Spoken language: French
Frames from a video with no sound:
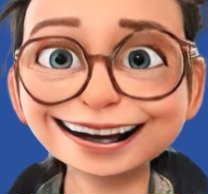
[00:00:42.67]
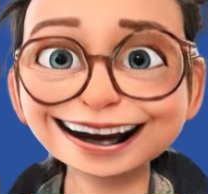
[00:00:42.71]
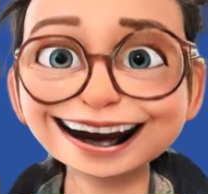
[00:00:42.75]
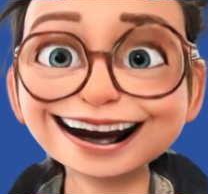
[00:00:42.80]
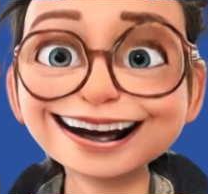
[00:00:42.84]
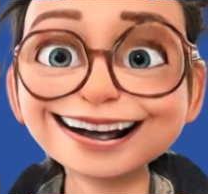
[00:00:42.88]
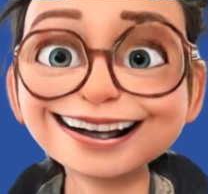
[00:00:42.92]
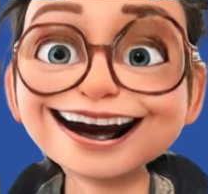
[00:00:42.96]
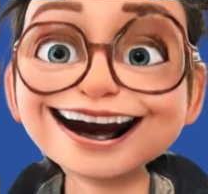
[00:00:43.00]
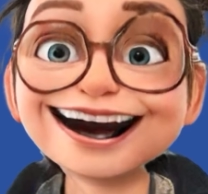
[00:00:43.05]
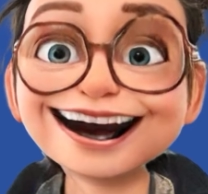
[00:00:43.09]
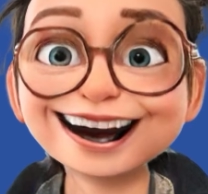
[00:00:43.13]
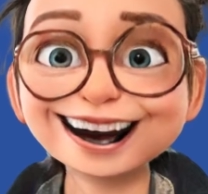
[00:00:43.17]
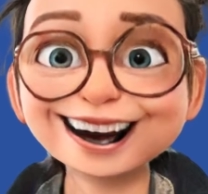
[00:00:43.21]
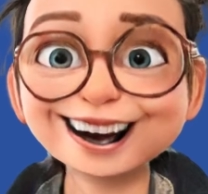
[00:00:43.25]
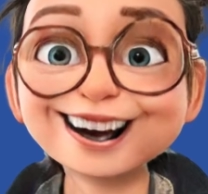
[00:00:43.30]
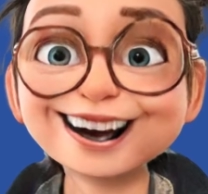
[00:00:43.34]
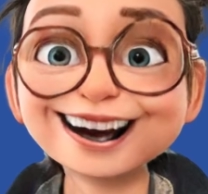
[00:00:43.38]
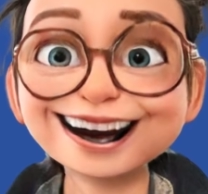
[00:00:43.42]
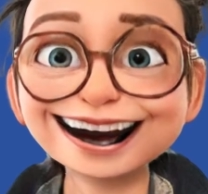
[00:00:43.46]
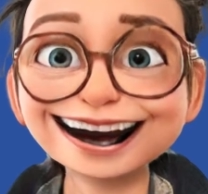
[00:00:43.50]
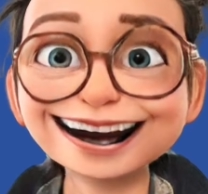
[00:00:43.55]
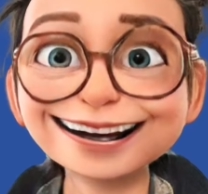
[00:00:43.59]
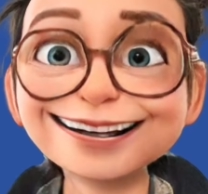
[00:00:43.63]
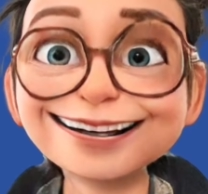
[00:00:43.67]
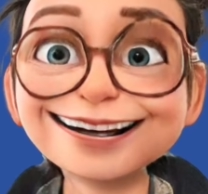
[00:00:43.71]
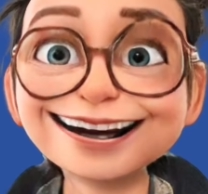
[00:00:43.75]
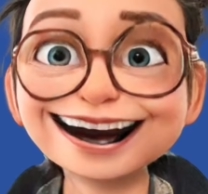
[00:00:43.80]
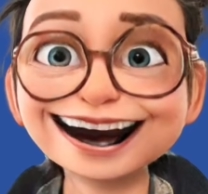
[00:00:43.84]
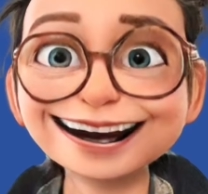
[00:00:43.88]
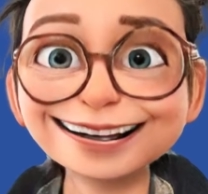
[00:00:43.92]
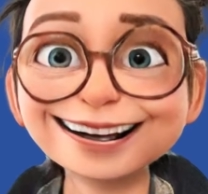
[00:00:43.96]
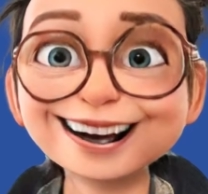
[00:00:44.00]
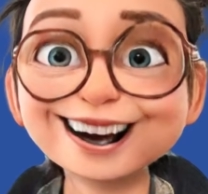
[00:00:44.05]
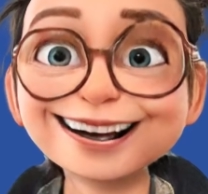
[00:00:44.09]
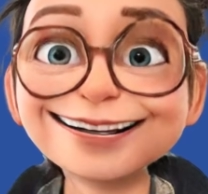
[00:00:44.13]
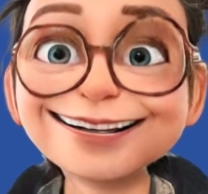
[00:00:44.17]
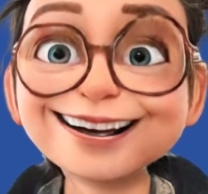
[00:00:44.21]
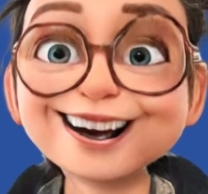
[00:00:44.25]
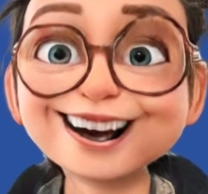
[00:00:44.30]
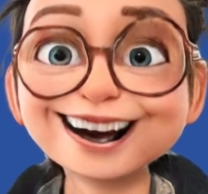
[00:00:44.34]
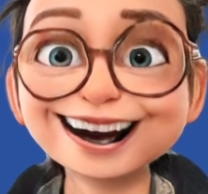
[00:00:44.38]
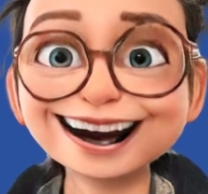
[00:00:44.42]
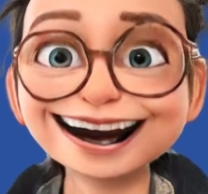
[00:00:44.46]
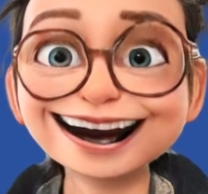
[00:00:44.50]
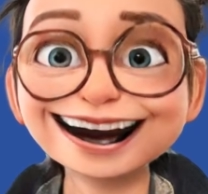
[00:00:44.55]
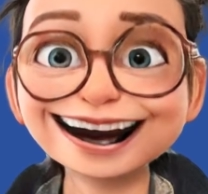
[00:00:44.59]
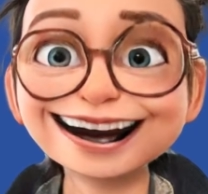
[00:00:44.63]
Il est le chef du
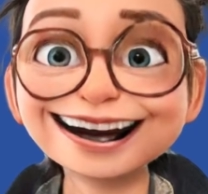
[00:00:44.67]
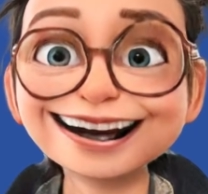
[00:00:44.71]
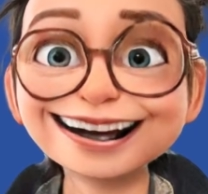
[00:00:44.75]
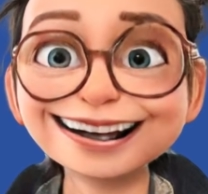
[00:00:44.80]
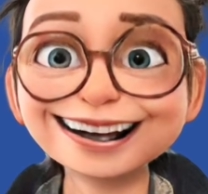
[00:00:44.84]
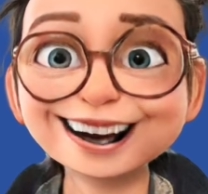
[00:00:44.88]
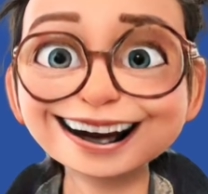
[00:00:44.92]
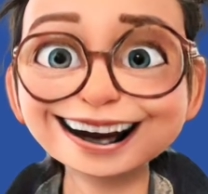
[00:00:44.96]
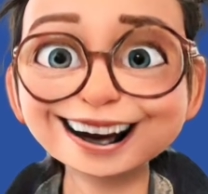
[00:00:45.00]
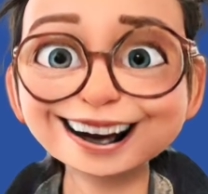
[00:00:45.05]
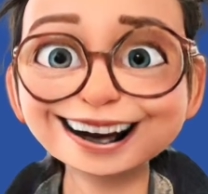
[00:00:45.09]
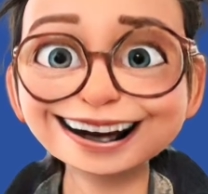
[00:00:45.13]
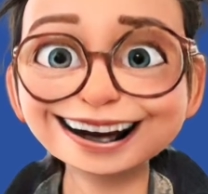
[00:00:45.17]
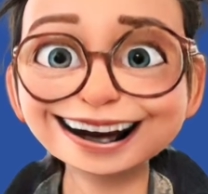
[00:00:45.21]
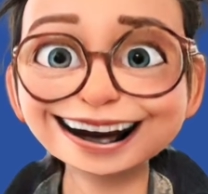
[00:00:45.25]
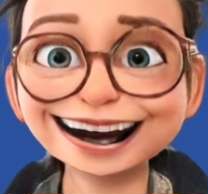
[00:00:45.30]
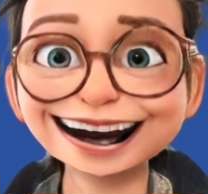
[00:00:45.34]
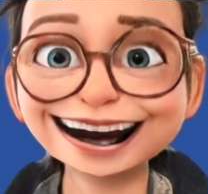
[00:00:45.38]
gouvernement et des armées.